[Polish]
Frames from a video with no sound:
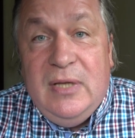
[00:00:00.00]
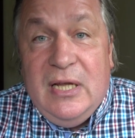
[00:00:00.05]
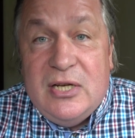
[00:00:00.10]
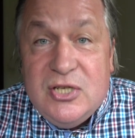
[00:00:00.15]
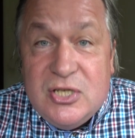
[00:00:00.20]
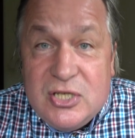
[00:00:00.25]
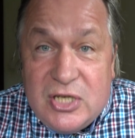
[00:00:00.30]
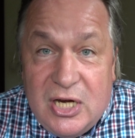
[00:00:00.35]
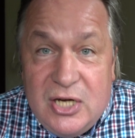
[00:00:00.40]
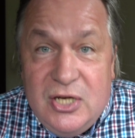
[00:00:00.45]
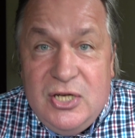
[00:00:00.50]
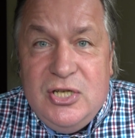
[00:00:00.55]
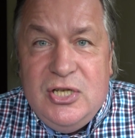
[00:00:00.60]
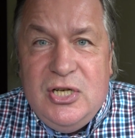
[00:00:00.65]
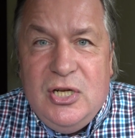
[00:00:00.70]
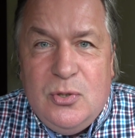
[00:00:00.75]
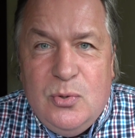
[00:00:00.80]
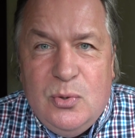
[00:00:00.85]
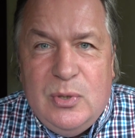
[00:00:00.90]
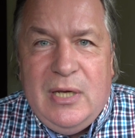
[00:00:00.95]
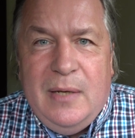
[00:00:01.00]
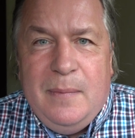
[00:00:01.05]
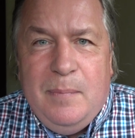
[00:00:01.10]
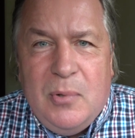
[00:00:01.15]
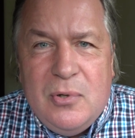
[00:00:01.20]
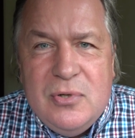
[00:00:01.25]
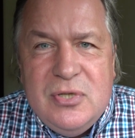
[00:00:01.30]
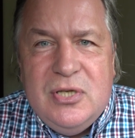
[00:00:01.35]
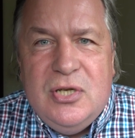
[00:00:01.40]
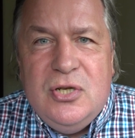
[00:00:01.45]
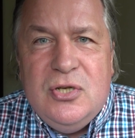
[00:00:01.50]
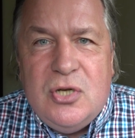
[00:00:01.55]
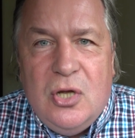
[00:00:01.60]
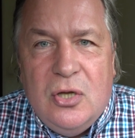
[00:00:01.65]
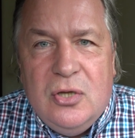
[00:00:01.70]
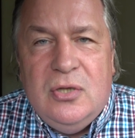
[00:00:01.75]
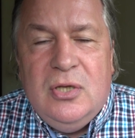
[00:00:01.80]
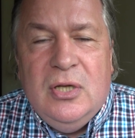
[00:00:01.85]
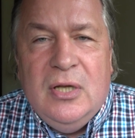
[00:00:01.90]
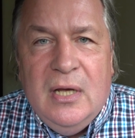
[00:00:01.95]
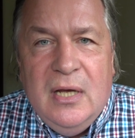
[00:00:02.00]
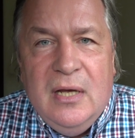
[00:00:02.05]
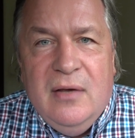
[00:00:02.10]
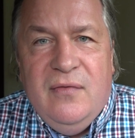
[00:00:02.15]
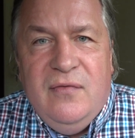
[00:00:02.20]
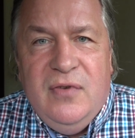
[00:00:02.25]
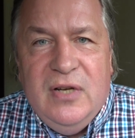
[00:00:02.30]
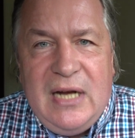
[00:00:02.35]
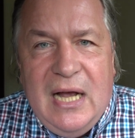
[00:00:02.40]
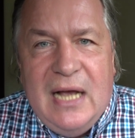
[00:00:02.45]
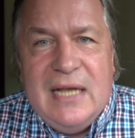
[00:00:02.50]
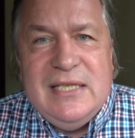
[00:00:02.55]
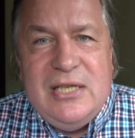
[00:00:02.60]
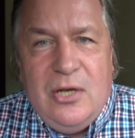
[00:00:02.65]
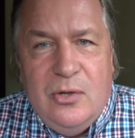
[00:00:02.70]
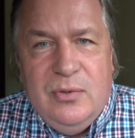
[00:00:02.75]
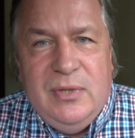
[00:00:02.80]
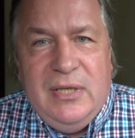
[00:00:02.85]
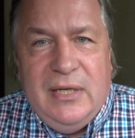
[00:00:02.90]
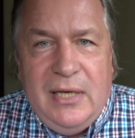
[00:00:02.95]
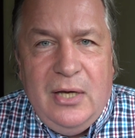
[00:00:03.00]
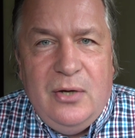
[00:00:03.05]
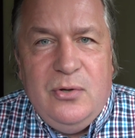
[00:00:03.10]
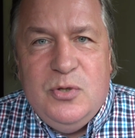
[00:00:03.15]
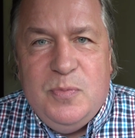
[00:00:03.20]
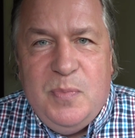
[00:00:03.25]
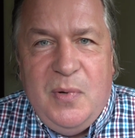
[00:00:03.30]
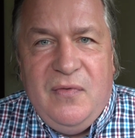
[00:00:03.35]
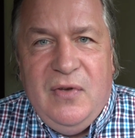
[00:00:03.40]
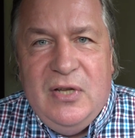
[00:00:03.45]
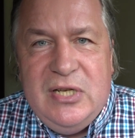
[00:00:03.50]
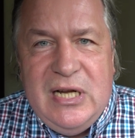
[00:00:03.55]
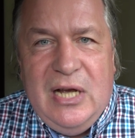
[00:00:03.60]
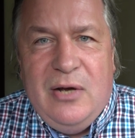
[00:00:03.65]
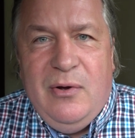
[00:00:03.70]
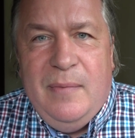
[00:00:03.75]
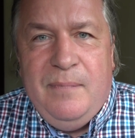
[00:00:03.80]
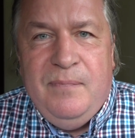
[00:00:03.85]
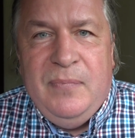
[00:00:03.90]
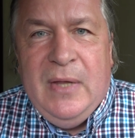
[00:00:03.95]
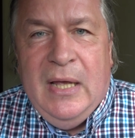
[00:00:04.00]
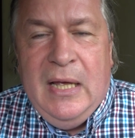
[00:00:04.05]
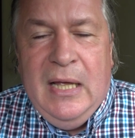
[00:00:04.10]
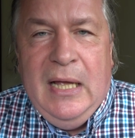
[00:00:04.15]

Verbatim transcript: Na szczęście tutaj polski rząd wykazał, tak jak już powiedziałem,